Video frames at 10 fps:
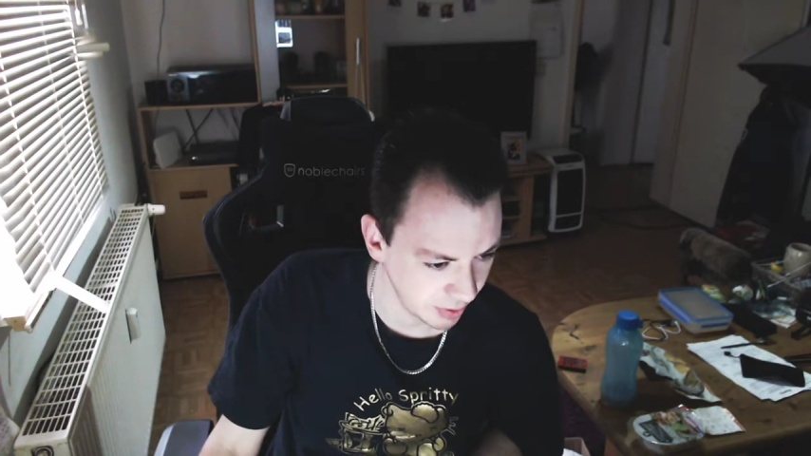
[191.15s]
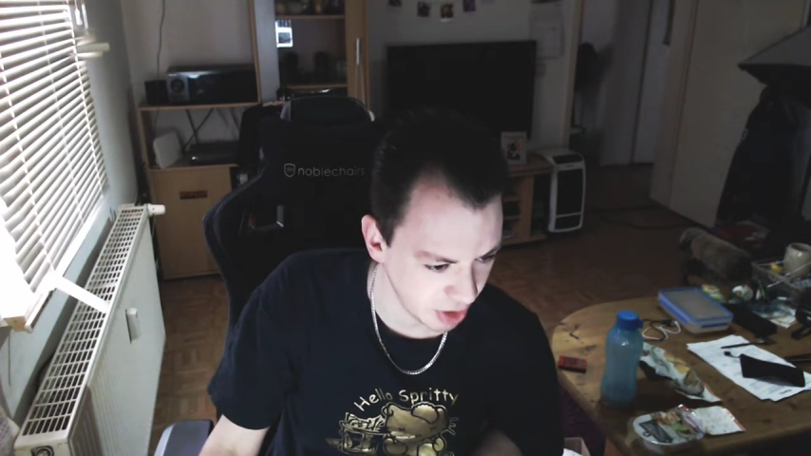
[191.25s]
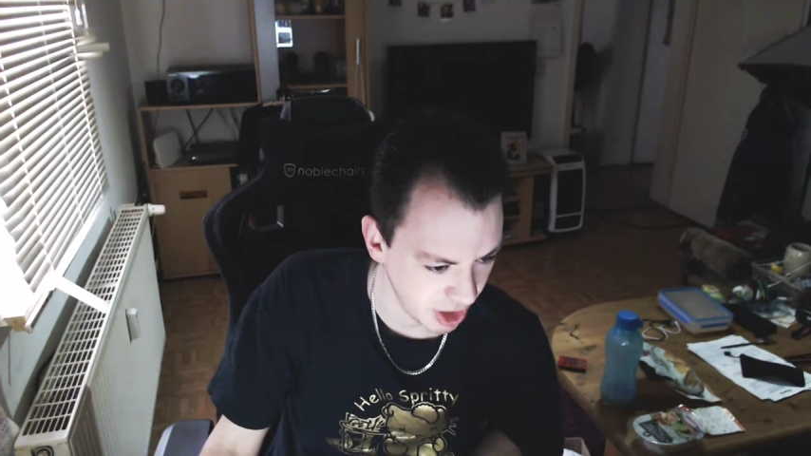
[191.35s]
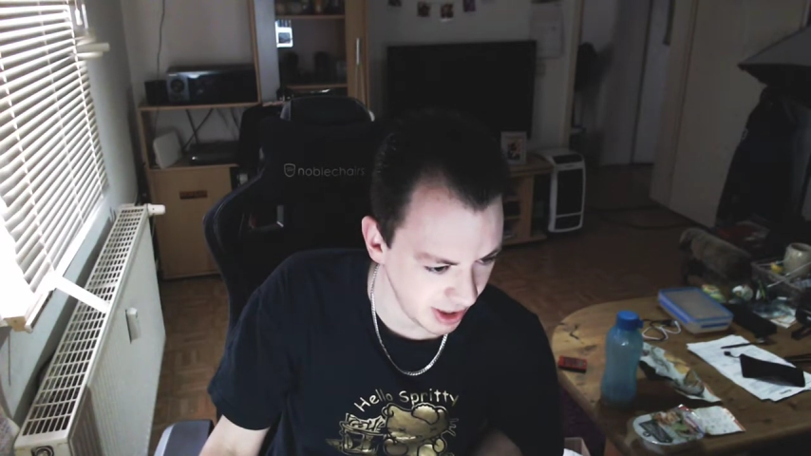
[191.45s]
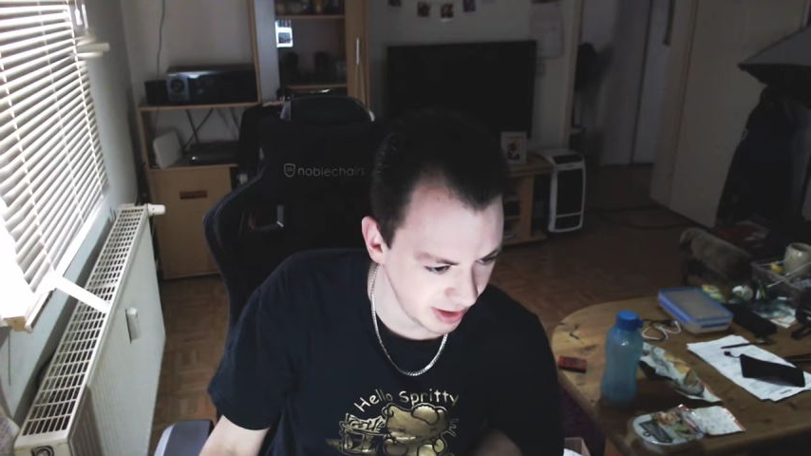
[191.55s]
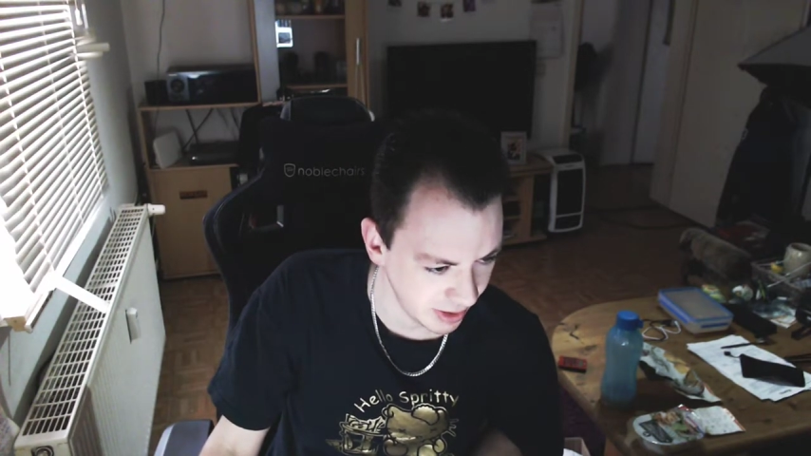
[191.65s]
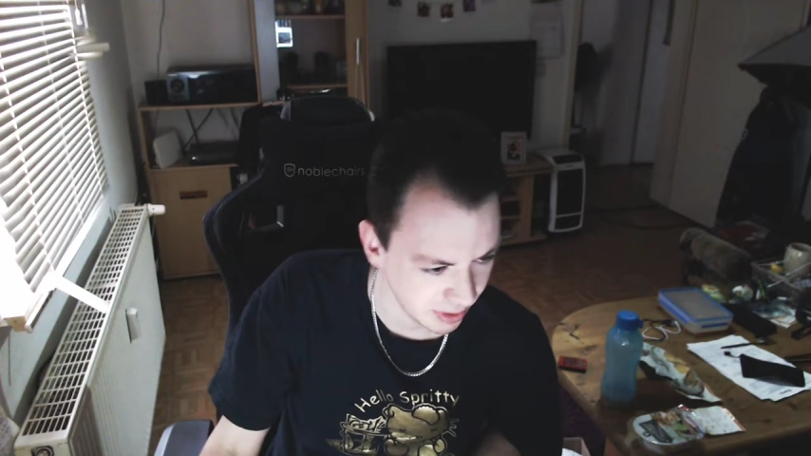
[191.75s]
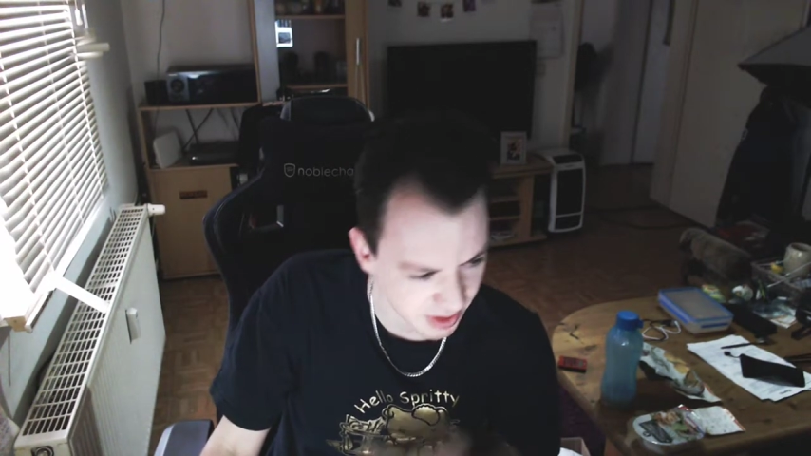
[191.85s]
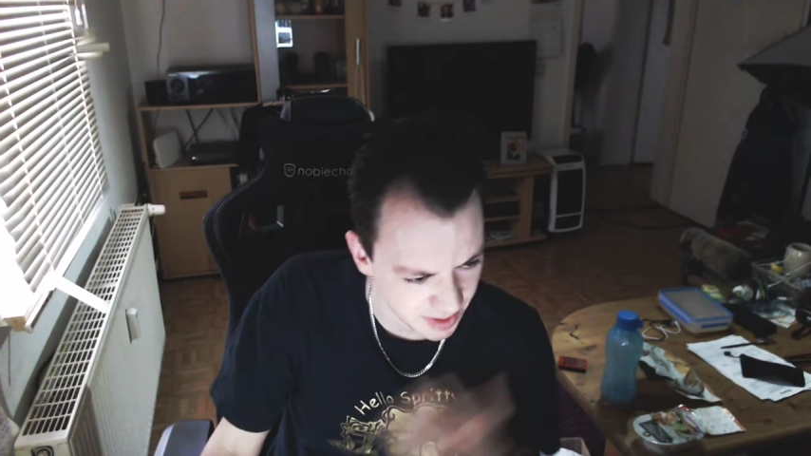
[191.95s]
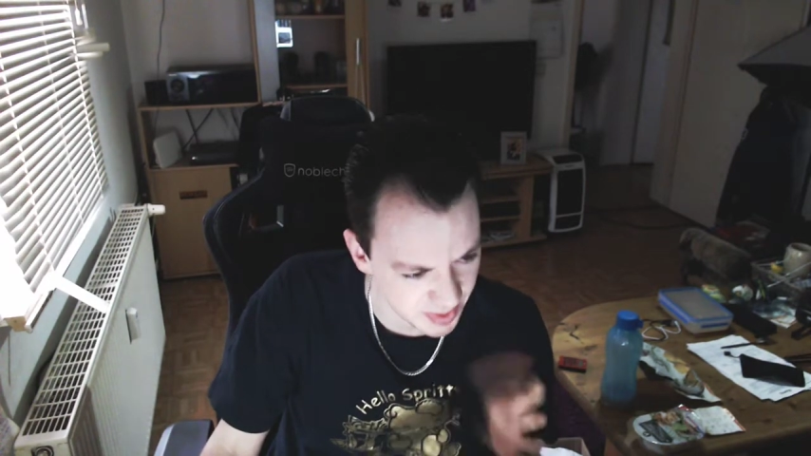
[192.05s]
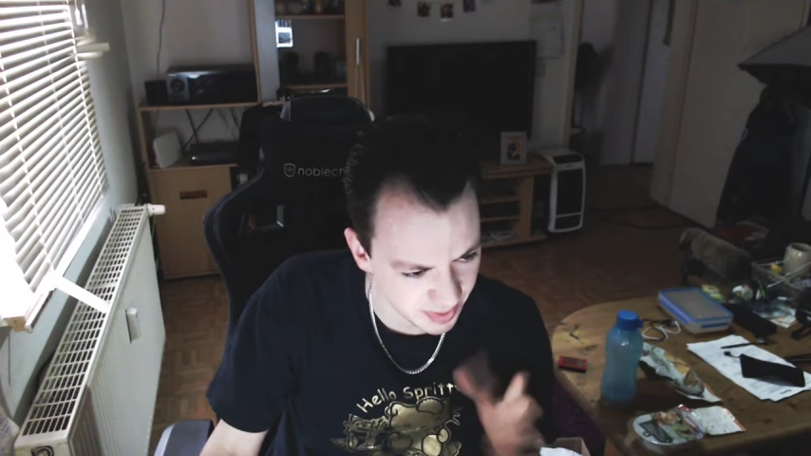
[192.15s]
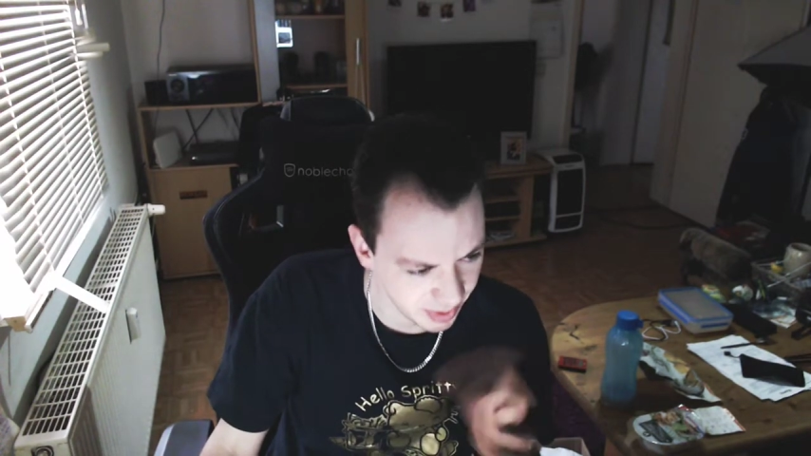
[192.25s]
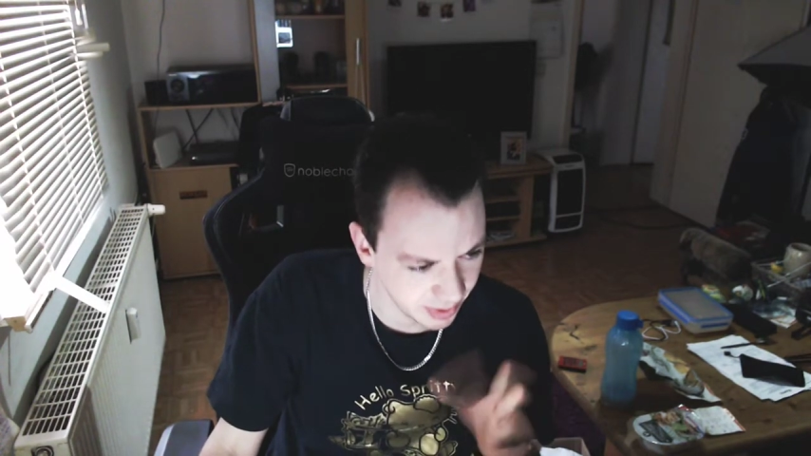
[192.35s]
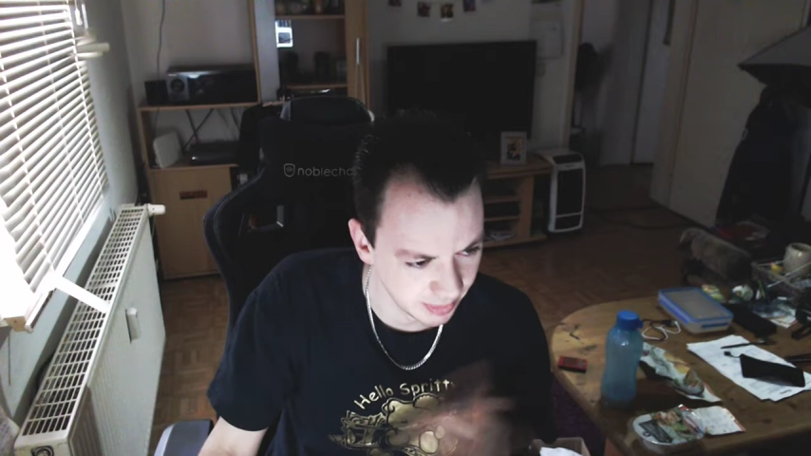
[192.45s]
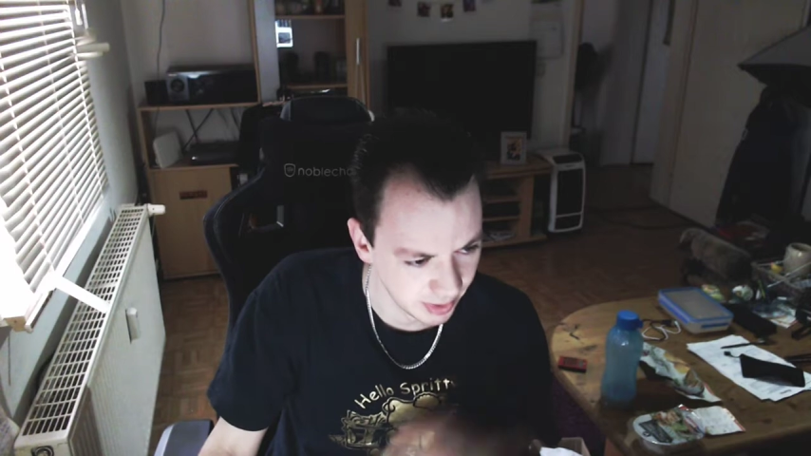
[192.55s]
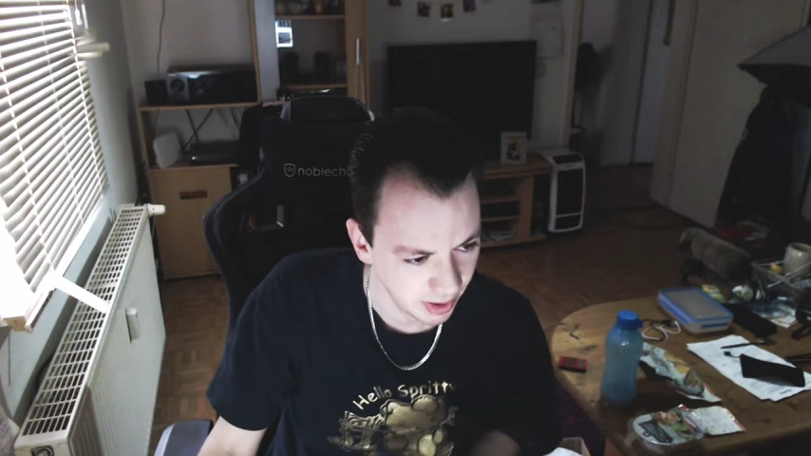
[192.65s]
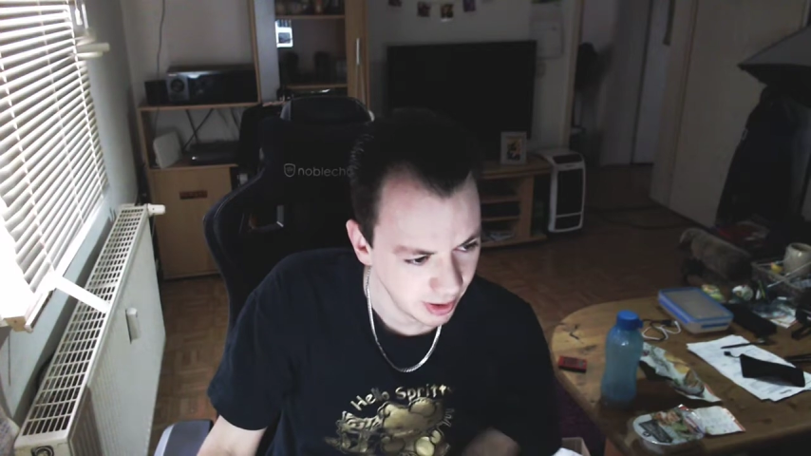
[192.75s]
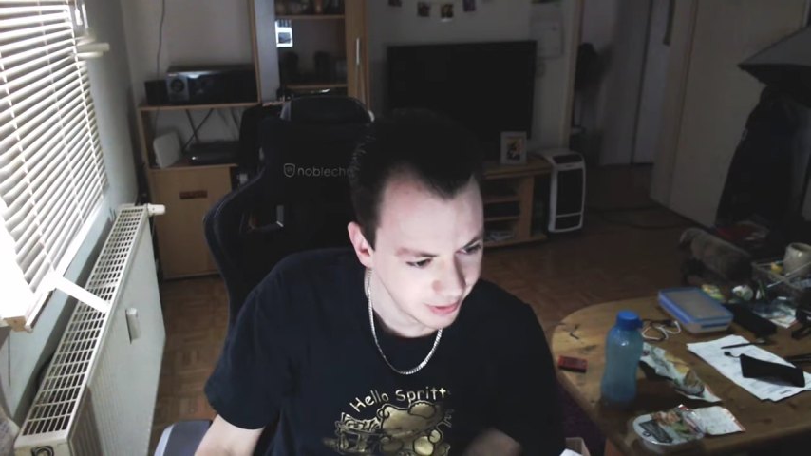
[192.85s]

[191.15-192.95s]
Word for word: oder Schein. Na gut, das müssen wir noch üben.